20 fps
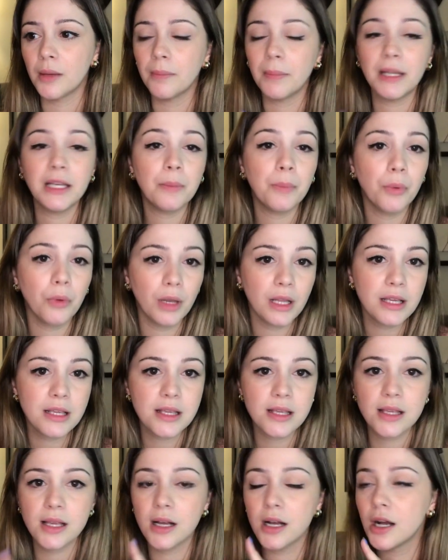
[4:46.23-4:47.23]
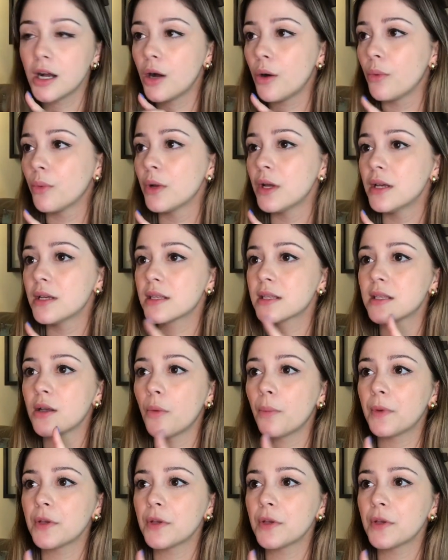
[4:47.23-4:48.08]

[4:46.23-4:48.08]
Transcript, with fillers: manipulação, são